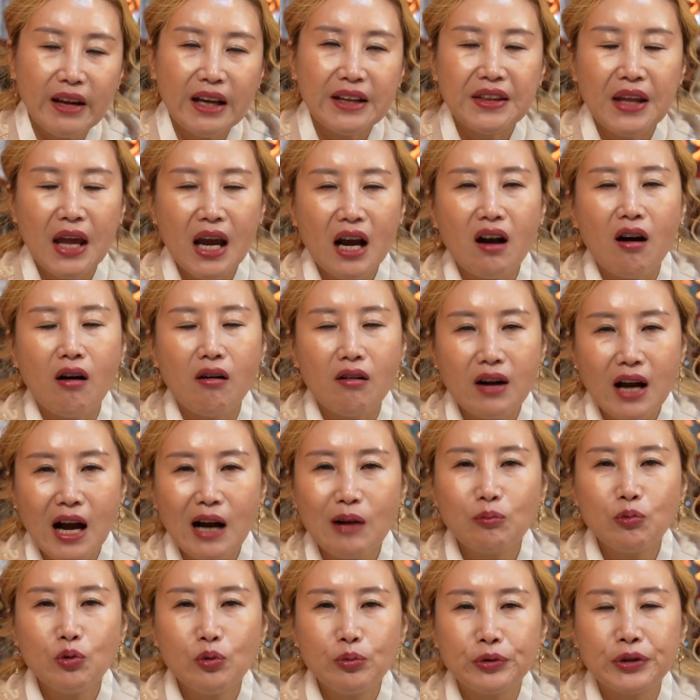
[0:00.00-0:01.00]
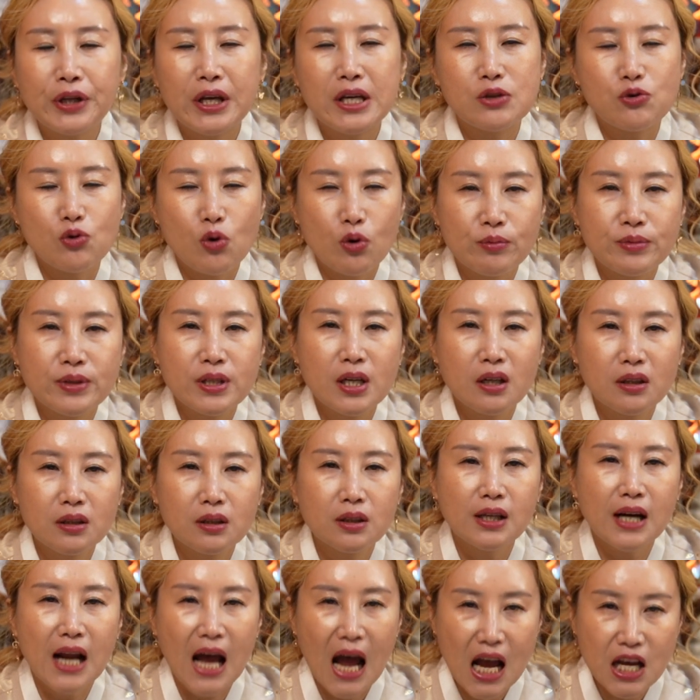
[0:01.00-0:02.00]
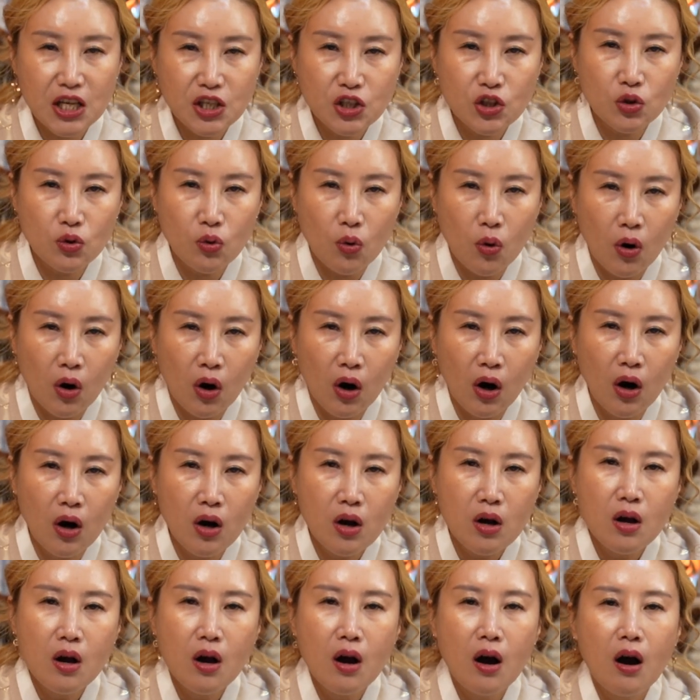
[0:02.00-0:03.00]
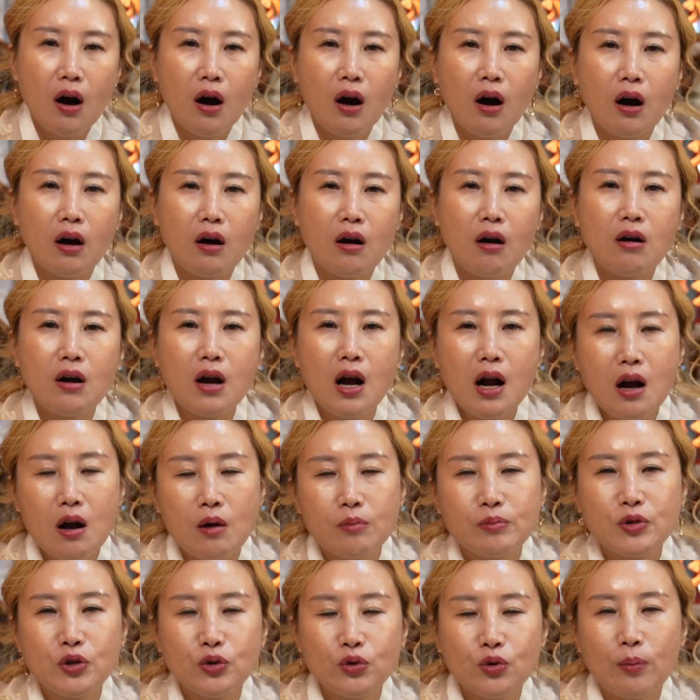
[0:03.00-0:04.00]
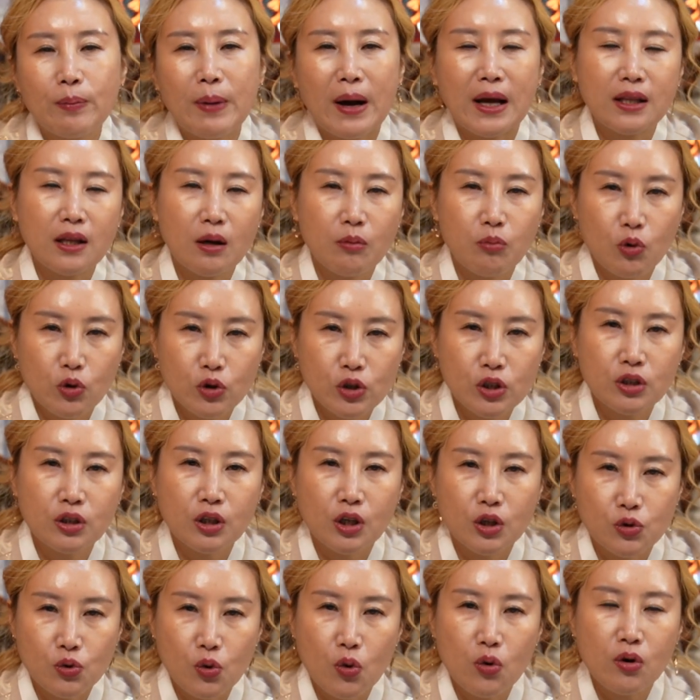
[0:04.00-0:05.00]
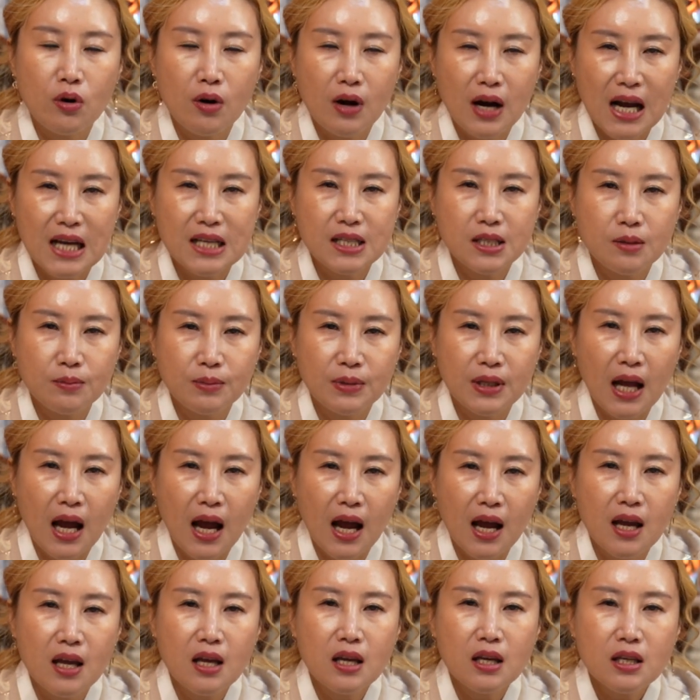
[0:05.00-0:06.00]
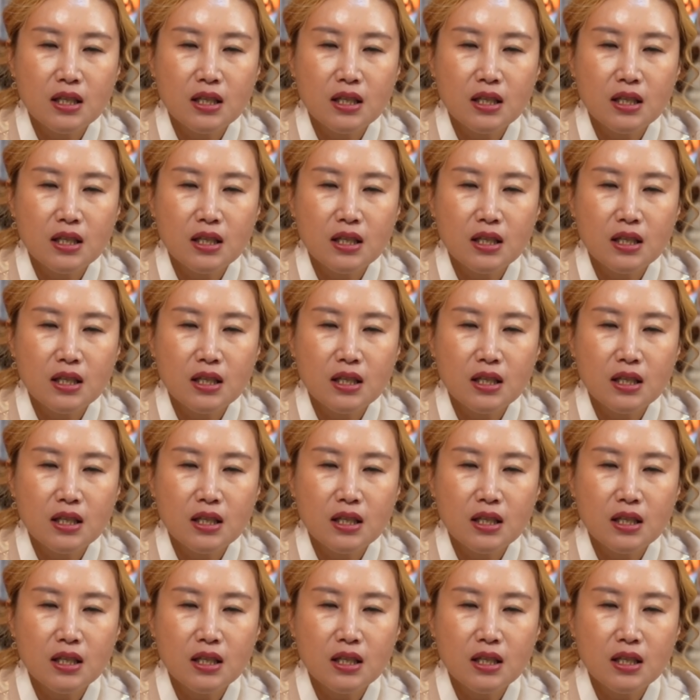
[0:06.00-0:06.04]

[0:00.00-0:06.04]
내 건강 부분에 조금 체크를 하시고 어, 건강검진도 받아보시는 게 좋을 것 같습니다.